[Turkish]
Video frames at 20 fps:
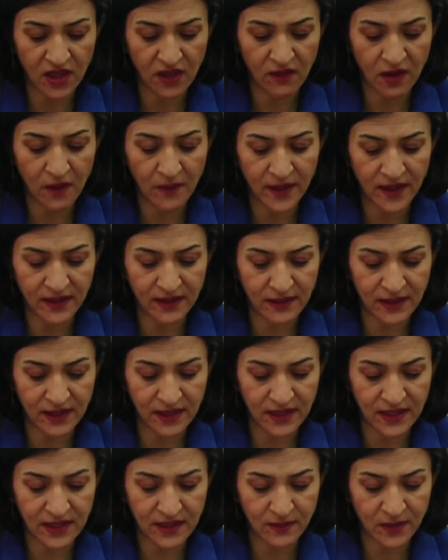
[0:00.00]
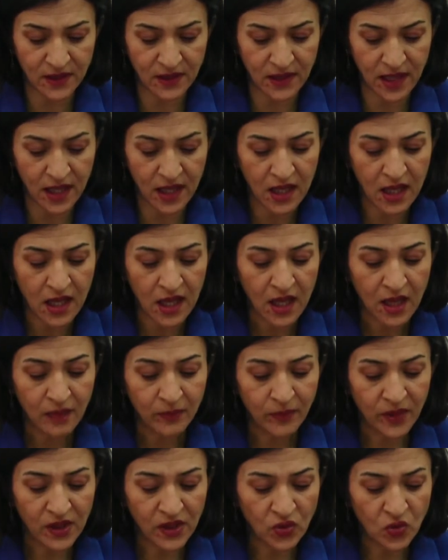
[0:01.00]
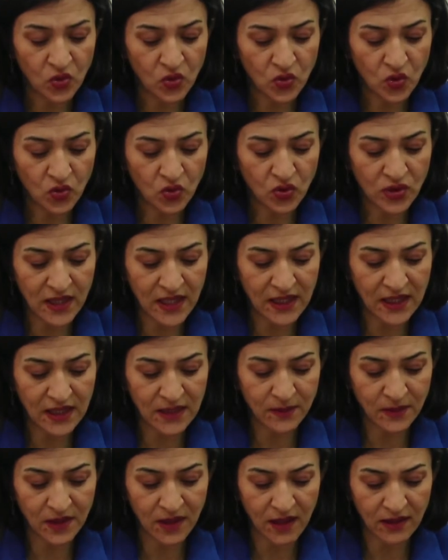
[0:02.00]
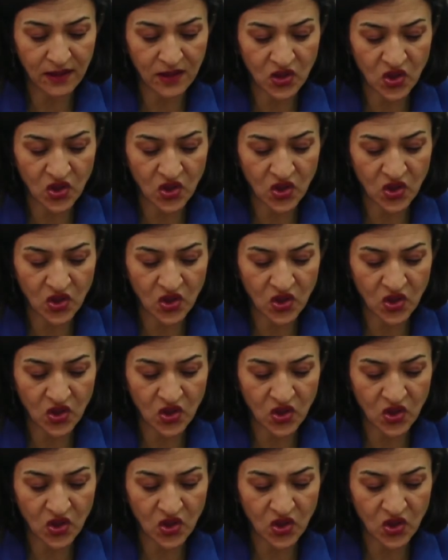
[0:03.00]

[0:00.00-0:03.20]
devam ettiği İzmir'de 1238 binada